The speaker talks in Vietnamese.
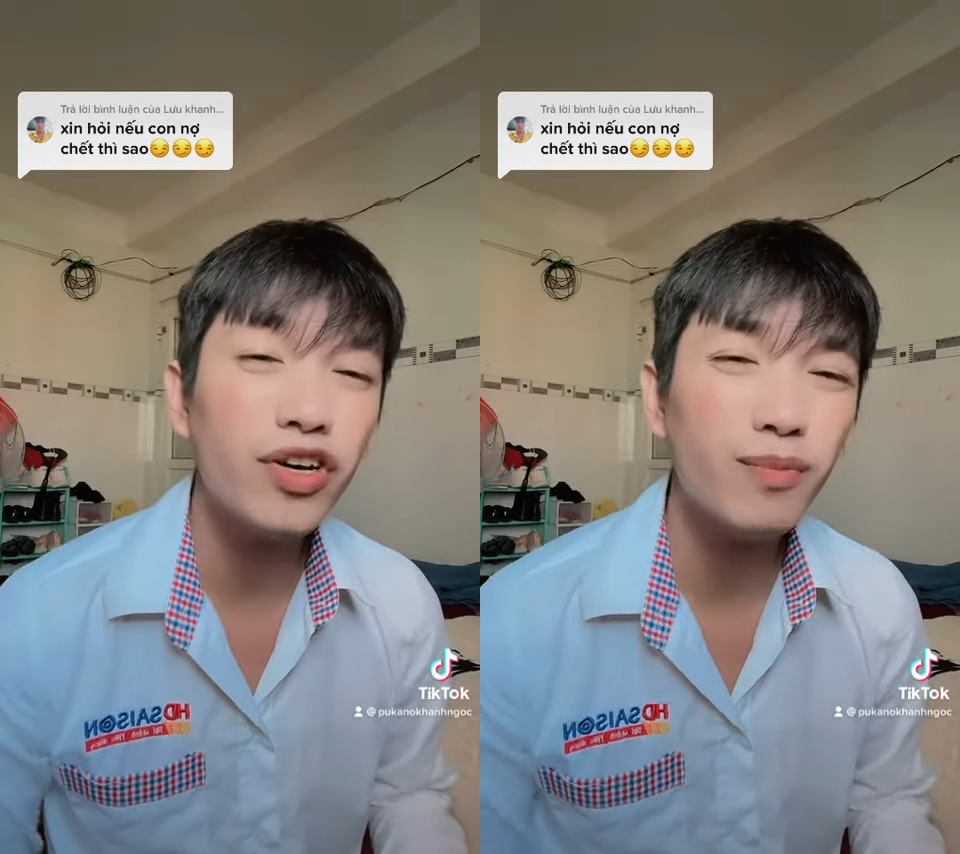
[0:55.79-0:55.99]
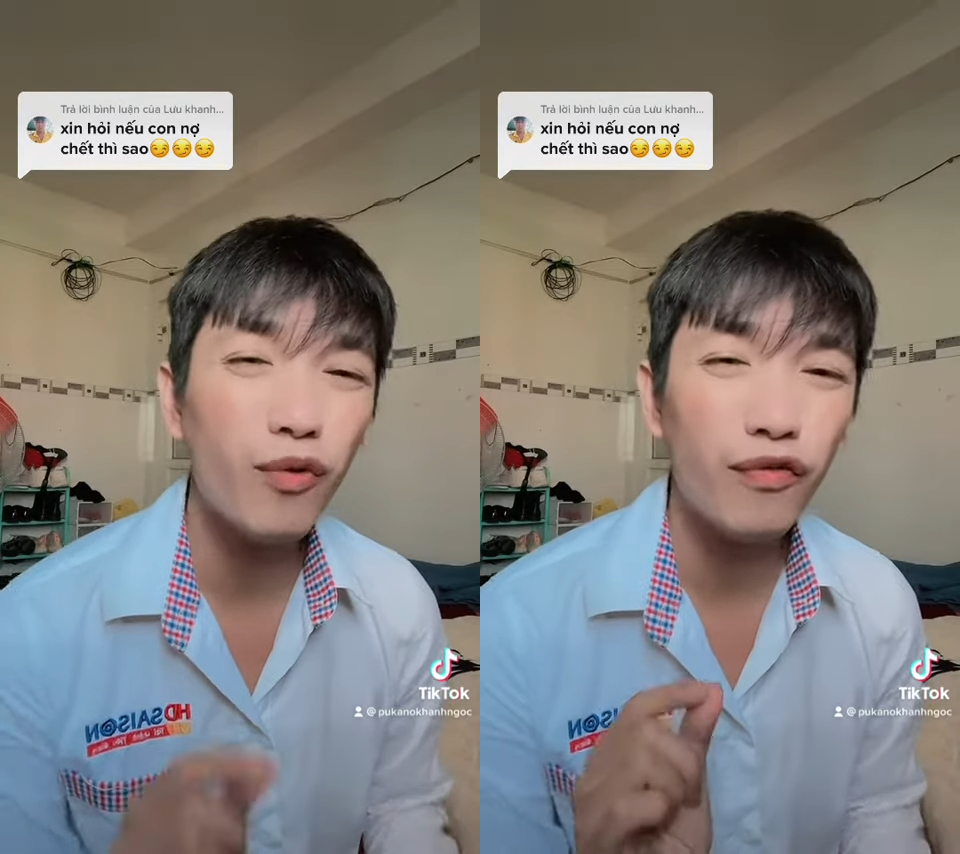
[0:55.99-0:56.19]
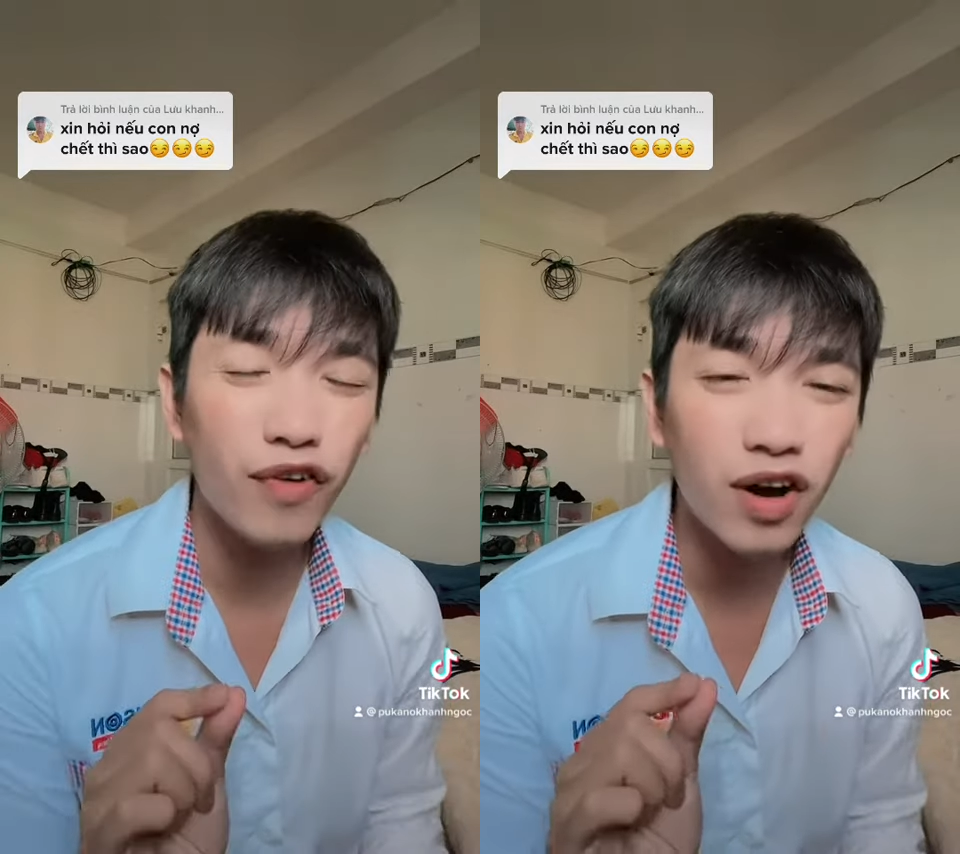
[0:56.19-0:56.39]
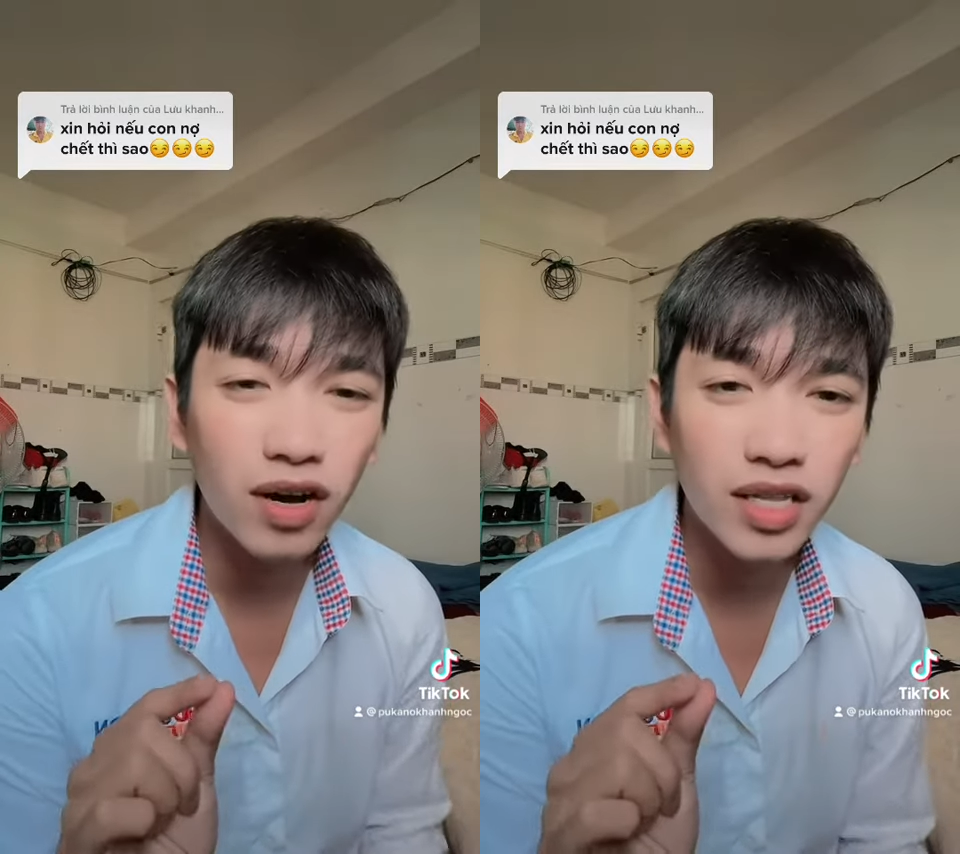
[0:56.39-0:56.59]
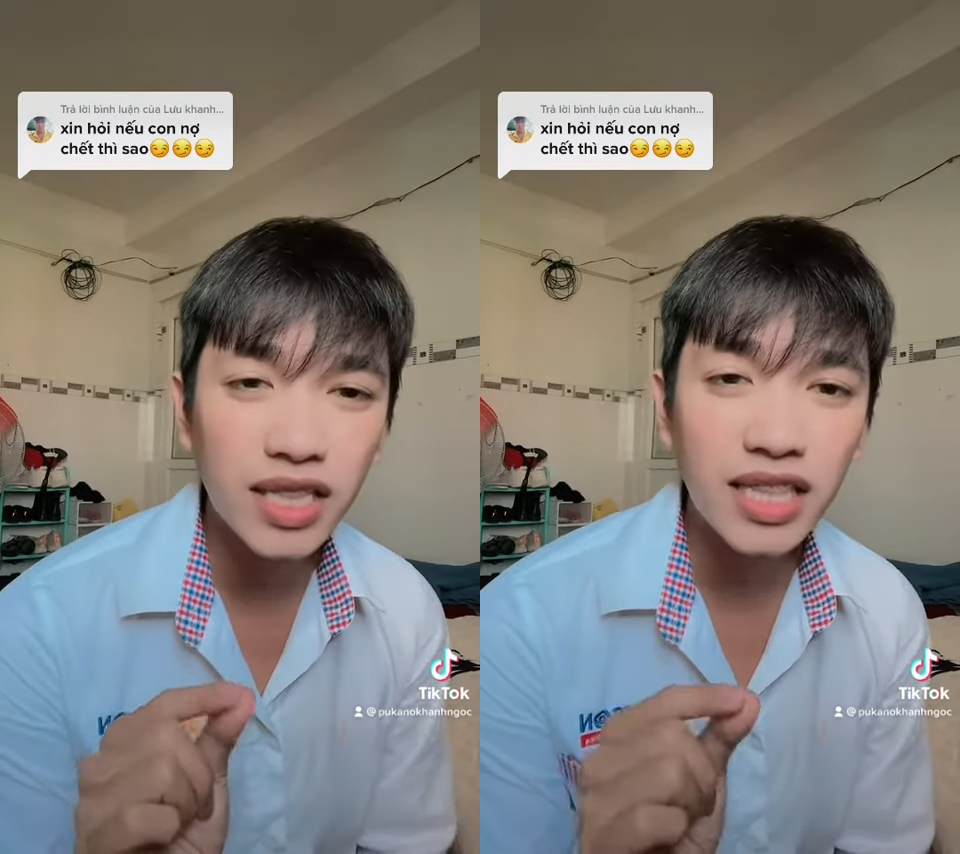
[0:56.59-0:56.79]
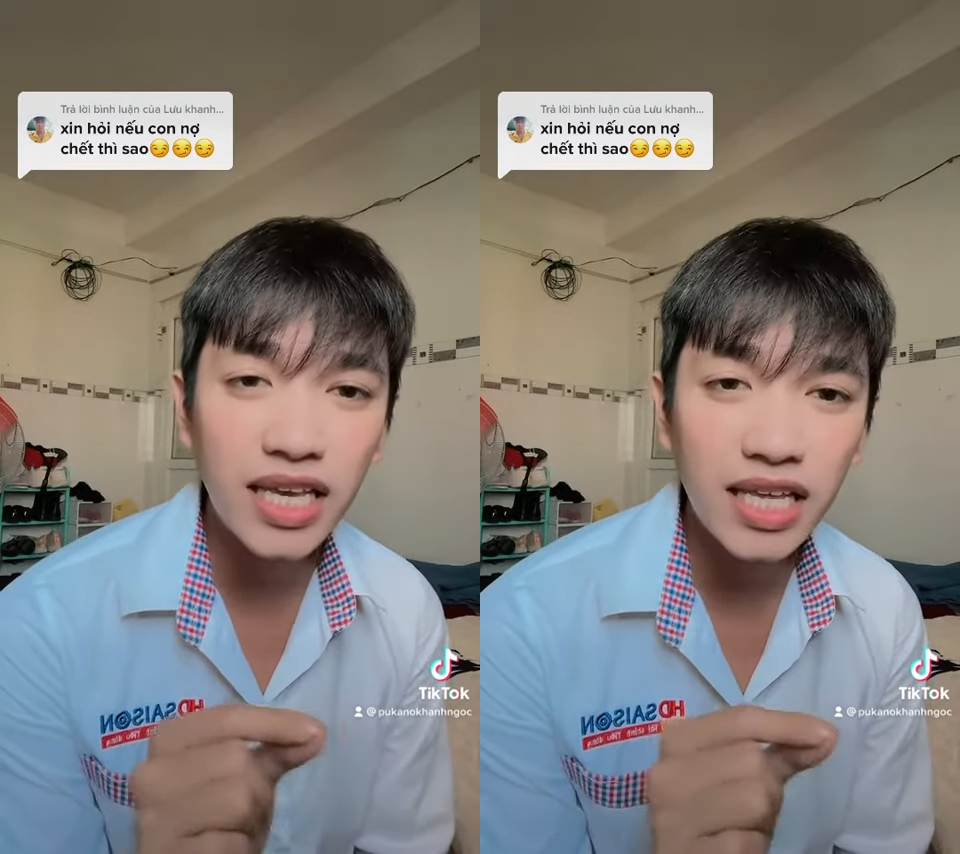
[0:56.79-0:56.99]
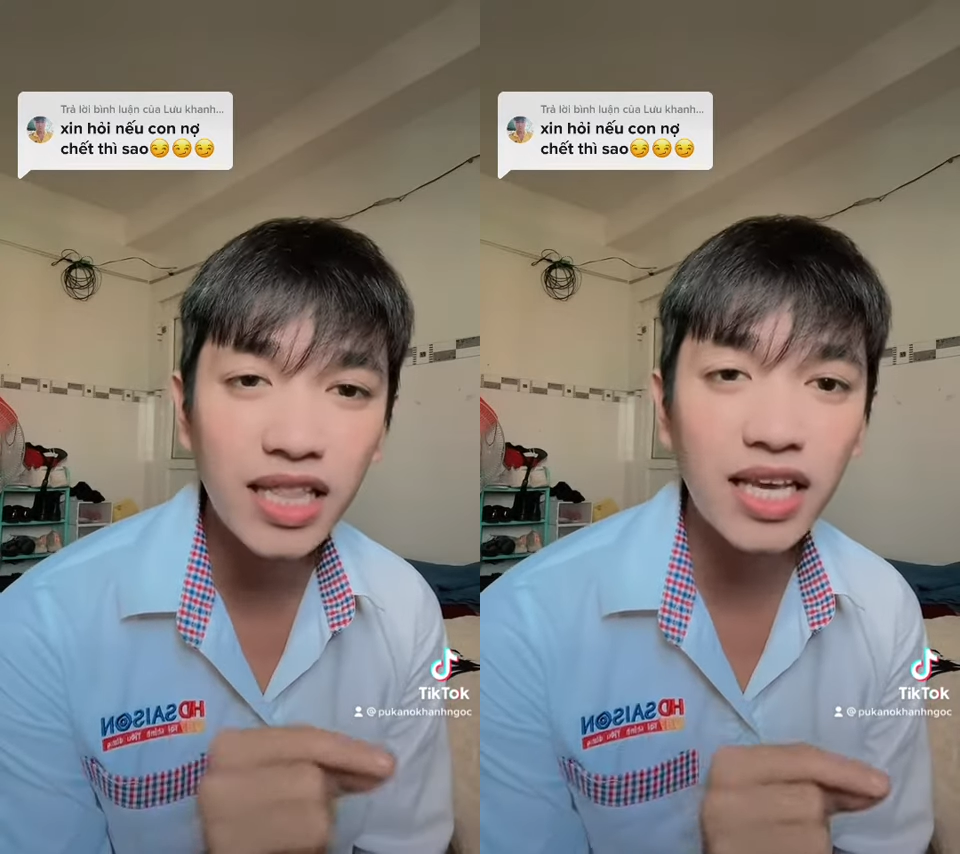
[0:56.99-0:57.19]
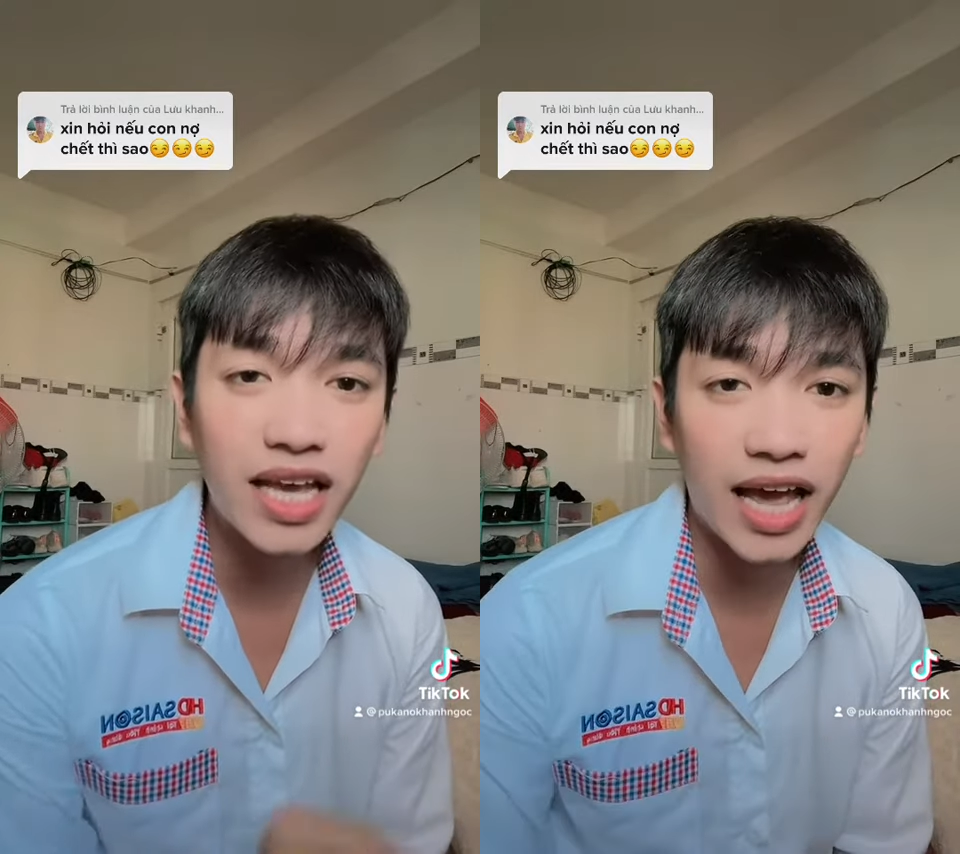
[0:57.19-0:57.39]
thường một phần tí
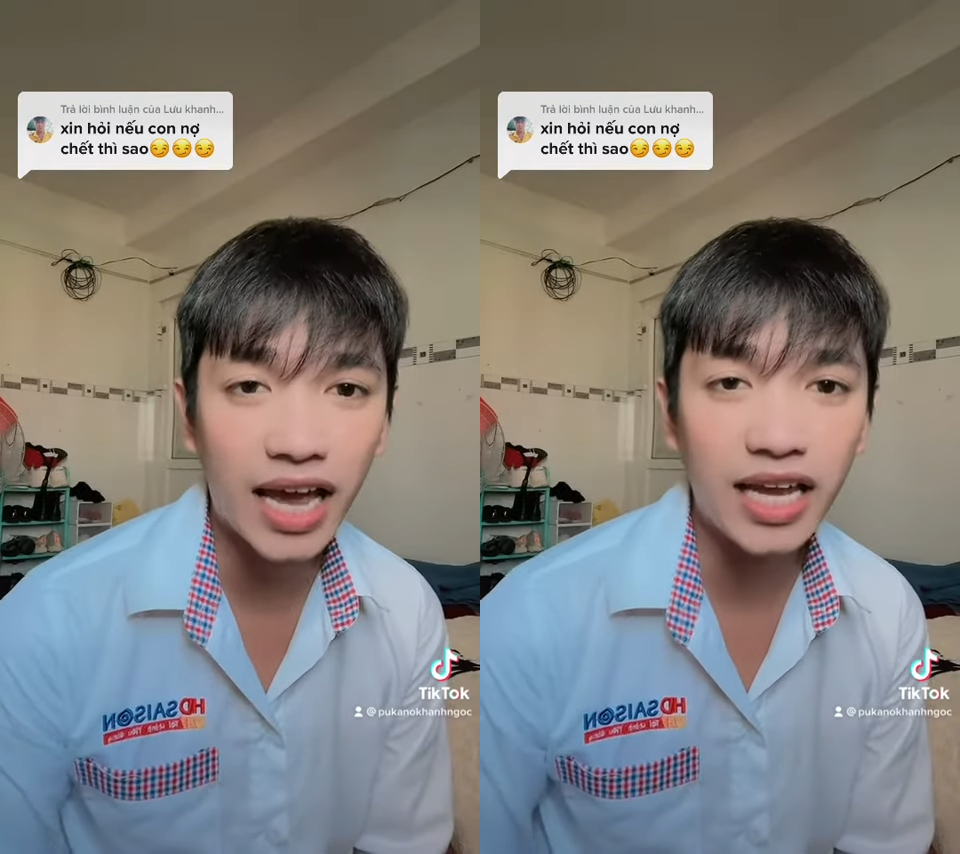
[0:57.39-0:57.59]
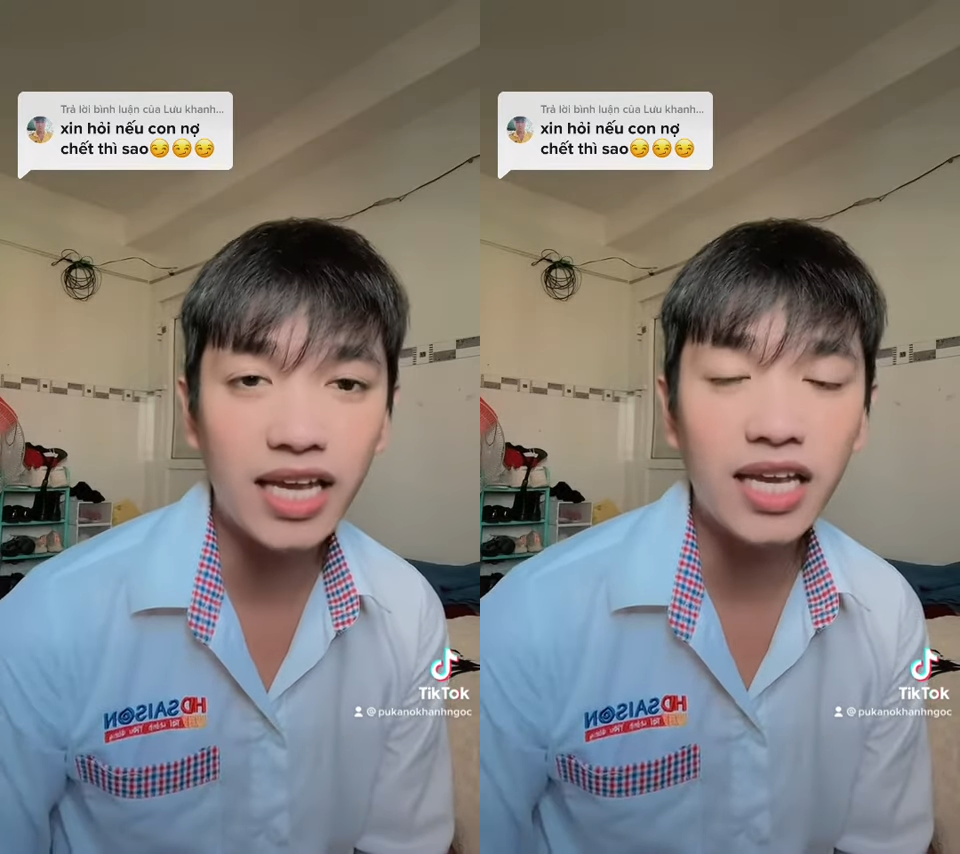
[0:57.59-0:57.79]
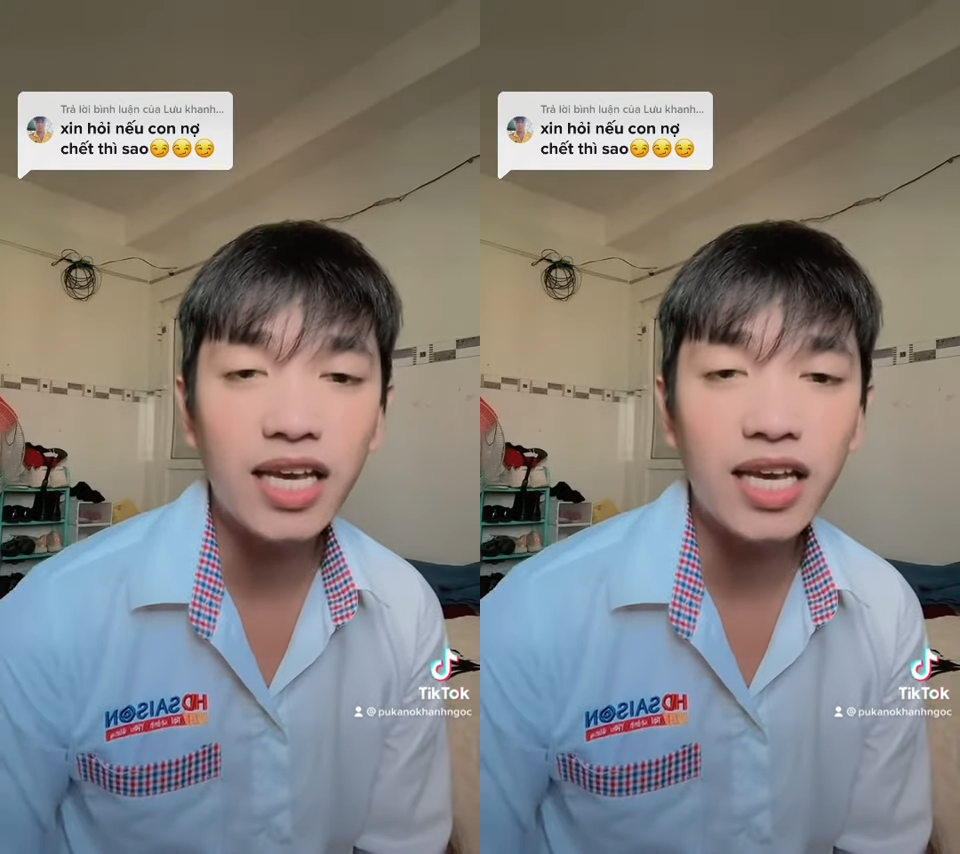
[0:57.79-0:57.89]
thiệt hại